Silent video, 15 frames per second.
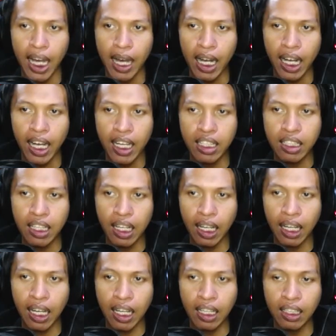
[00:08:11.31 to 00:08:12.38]

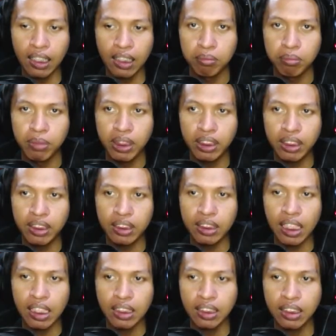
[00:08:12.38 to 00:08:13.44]
Akankah
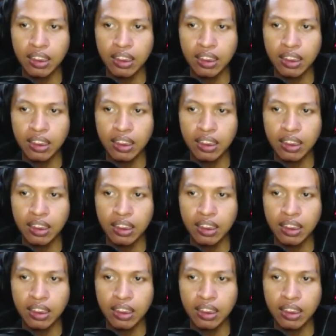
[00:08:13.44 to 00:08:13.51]
bisa